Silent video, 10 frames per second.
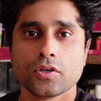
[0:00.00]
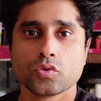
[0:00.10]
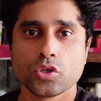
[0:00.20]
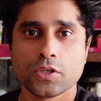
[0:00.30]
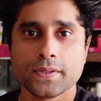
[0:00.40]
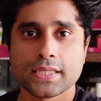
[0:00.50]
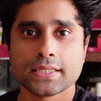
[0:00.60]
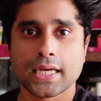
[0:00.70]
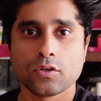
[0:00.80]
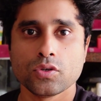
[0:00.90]
ট্যুরিস্ট ভিসা
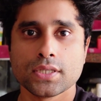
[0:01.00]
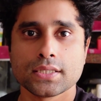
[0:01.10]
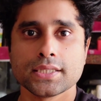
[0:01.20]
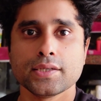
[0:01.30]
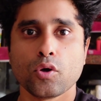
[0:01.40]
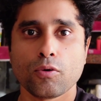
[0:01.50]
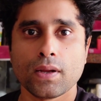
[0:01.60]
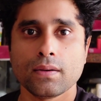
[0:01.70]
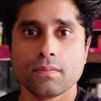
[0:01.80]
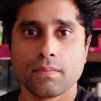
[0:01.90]
চালু হয়ে যাচ্ছে
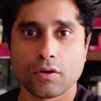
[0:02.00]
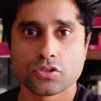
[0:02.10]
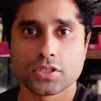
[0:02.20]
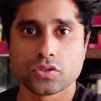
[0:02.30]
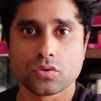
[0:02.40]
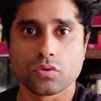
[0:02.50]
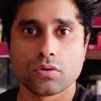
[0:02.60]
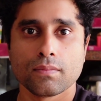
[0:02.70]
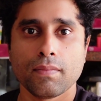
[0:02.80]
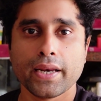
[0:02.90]
নর্মাল মানুষদের জন্য
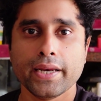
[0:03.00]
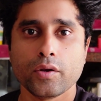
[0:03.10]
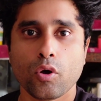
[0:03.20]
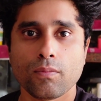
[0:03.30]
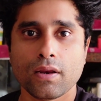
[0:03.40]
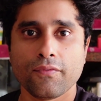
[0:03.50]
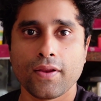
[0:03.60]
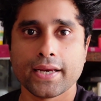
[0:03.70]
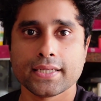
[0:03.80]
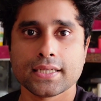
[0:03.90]
মানে নর্মাল
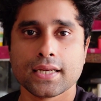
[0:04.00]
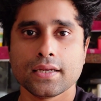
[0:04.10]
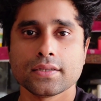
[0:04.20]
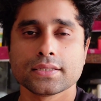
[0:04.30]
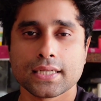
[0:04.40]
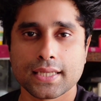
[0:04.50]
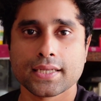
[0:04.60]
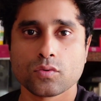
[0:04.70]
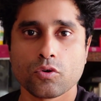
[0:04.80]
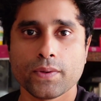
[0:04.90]
ফ্লাইটে যারা
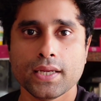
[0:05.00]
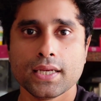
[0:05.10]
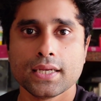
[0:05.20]
যাতায়াত করবে